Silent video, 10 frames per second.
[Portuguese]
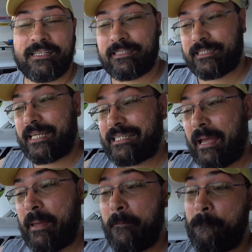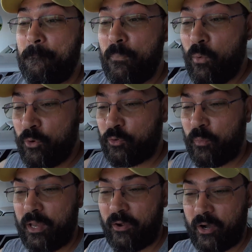Seja muito
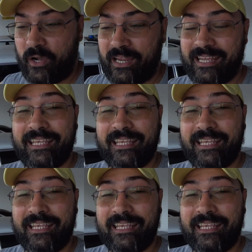melhor.